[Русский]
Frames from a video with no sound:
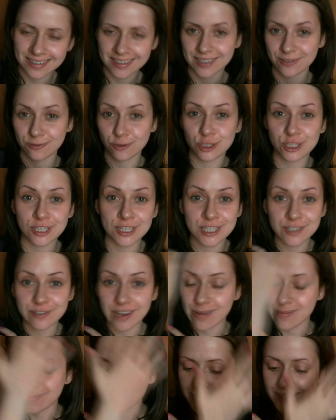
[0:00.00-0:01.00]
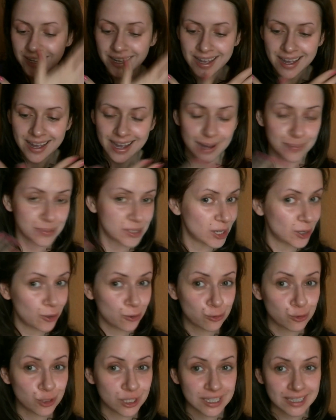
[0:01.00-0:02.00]
Сегодня я с вами
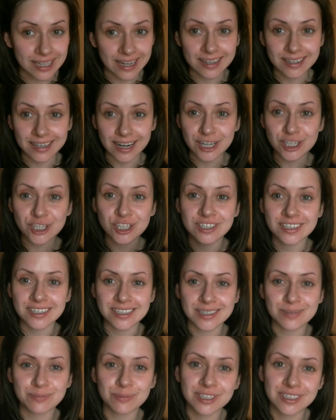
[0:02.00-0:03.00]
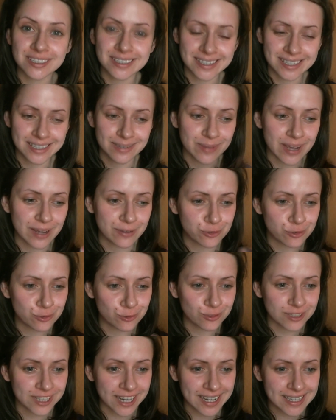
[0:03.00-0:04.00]
абсолютно не накрашенная, смыла с себя всю
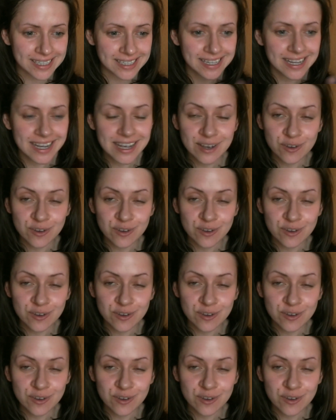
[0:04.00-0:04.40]
грязь,